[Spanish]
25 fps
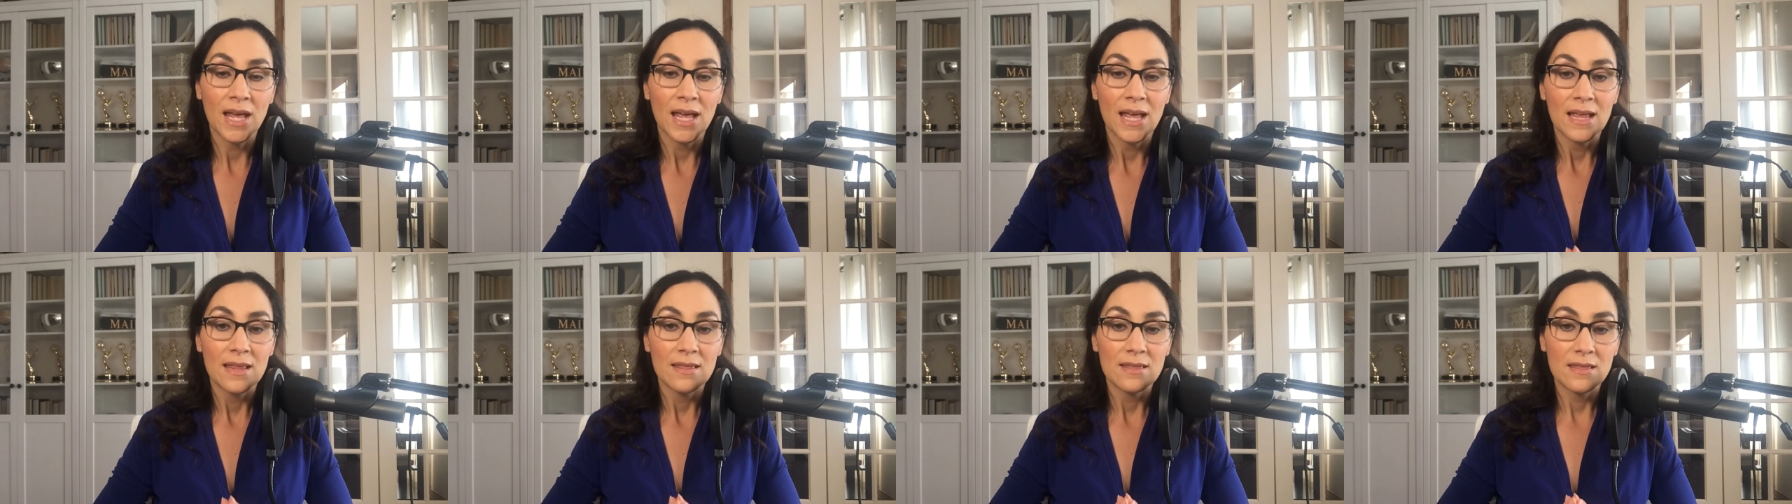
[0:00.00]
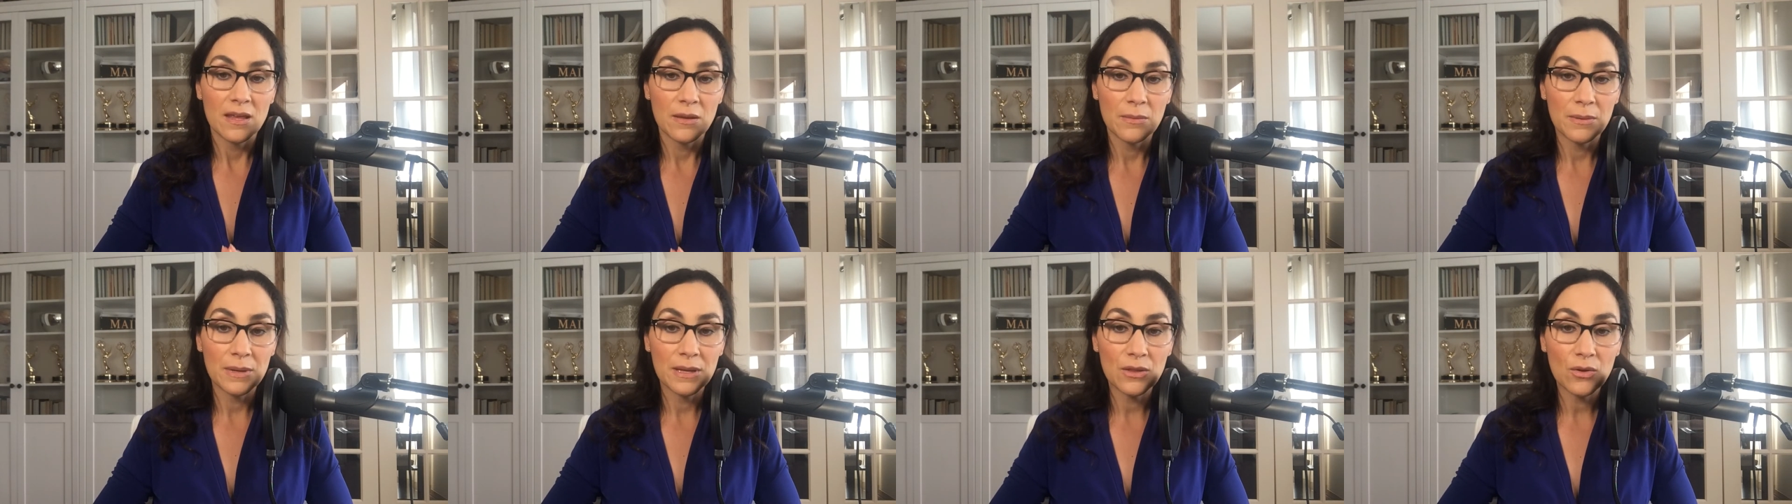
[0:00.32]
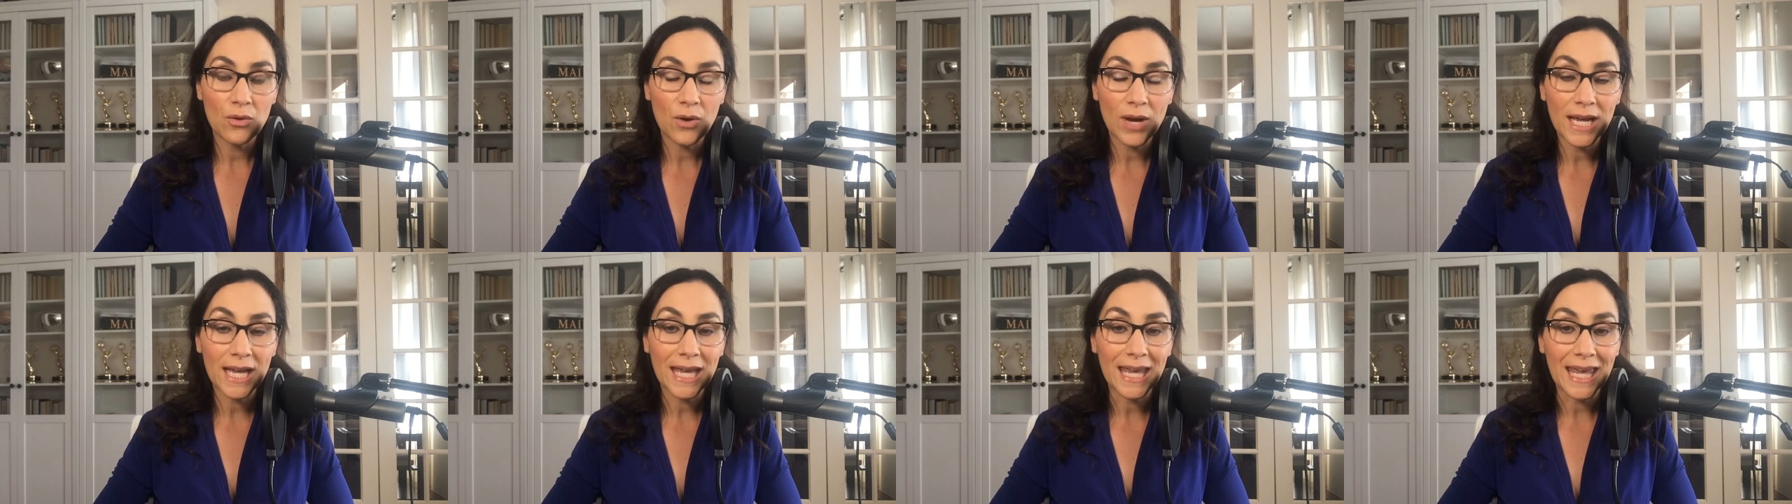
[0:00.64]
debido
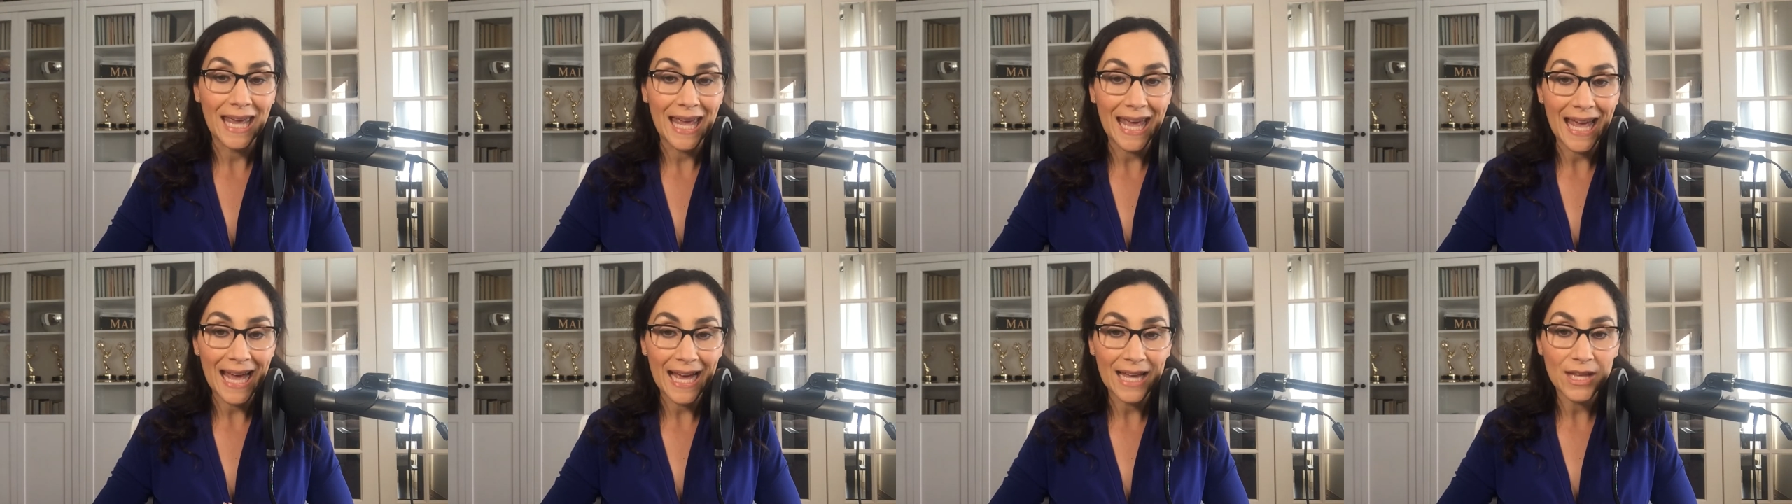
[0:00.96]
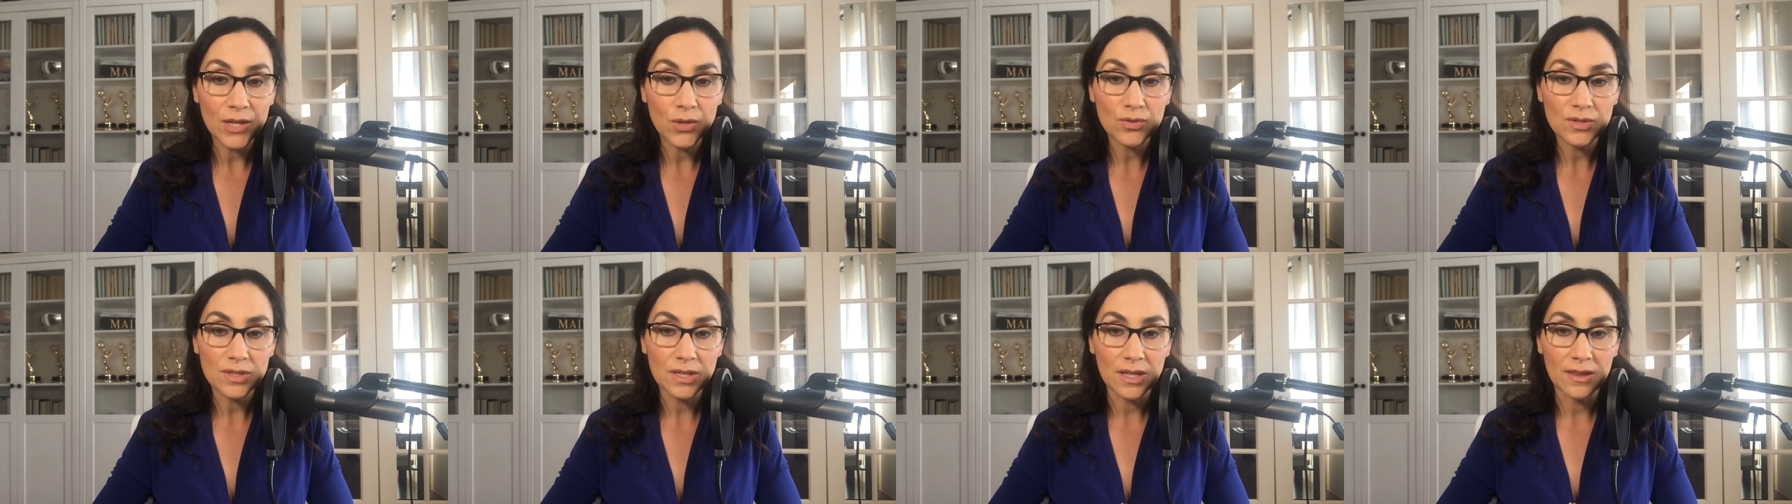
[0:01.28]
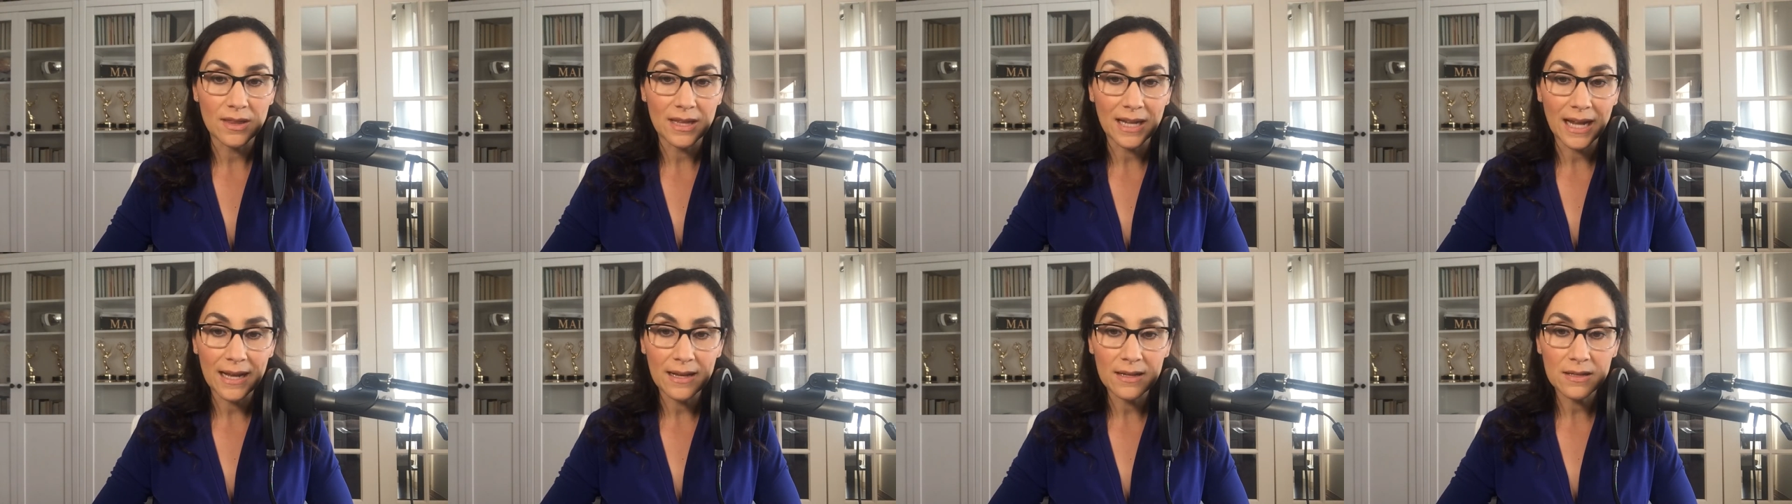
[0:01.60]
a que años
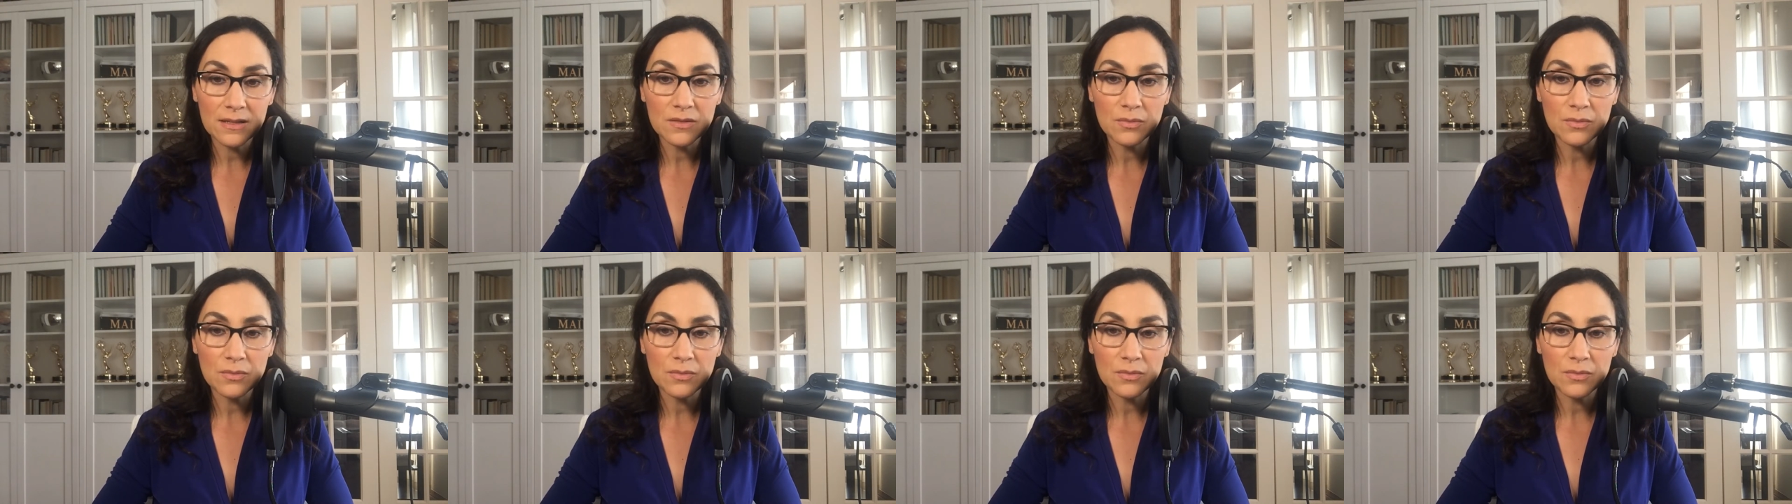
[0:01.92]
atrás